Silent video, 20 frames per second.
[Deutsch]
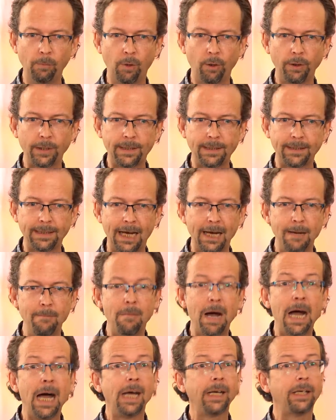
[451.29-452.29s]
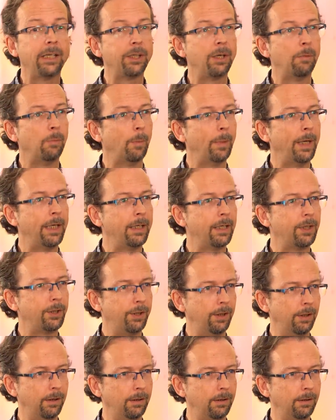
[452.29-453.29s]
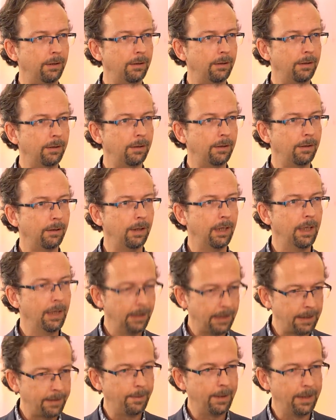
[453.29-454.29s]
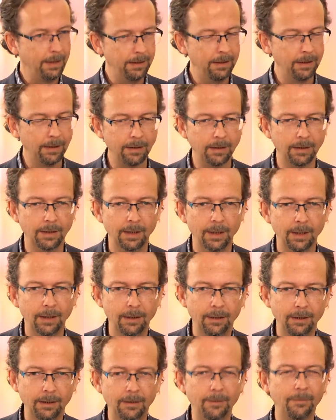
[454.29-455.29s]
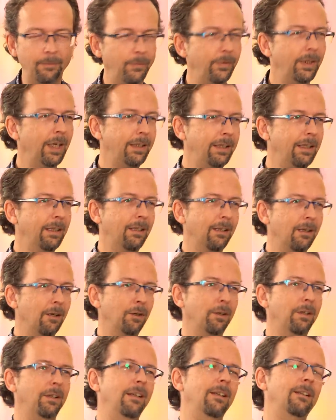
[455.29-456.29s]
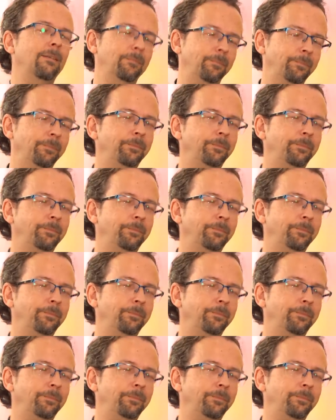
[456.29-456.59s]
Und es ist ein magischer Moment der Stille. Deswegen hier ähm, der Titel auch. Ja.